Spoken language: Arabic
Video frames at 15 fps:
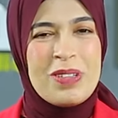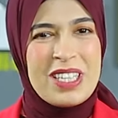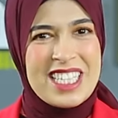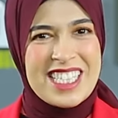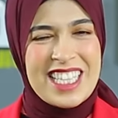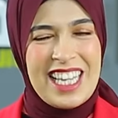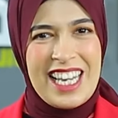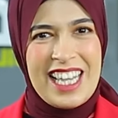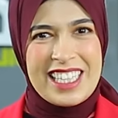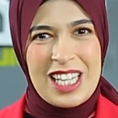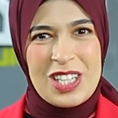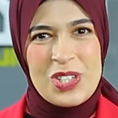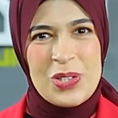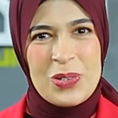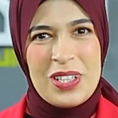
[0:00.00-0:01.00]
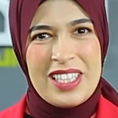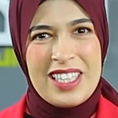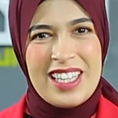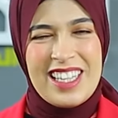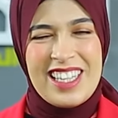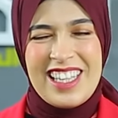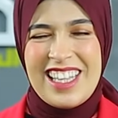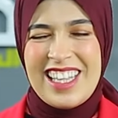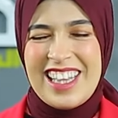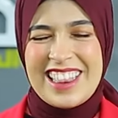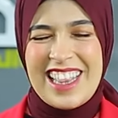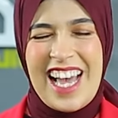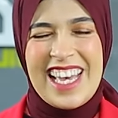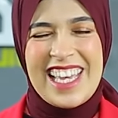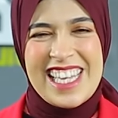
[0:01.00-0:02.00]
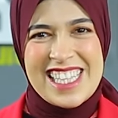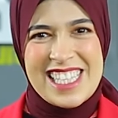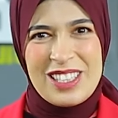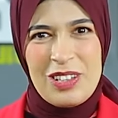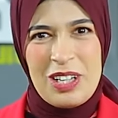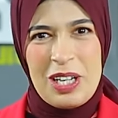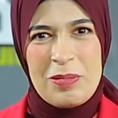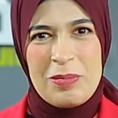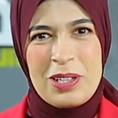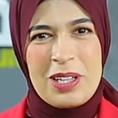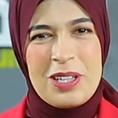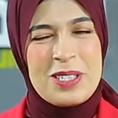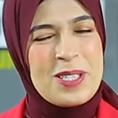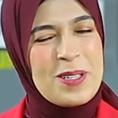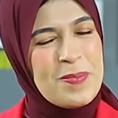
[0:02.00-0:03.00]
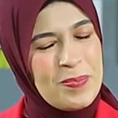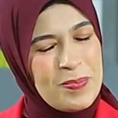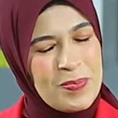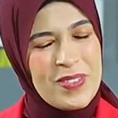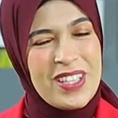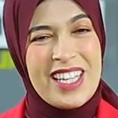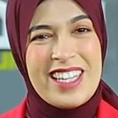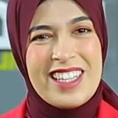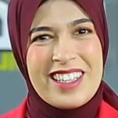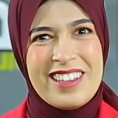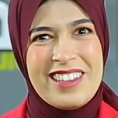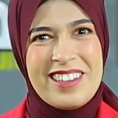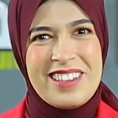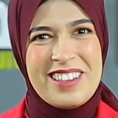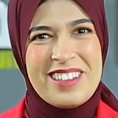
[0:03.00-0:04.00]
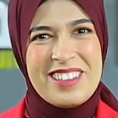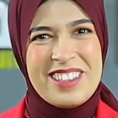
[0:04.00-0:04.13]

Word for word: من استهلاكك شويه تحياتي دعاء ابو القاسم الى اللقاء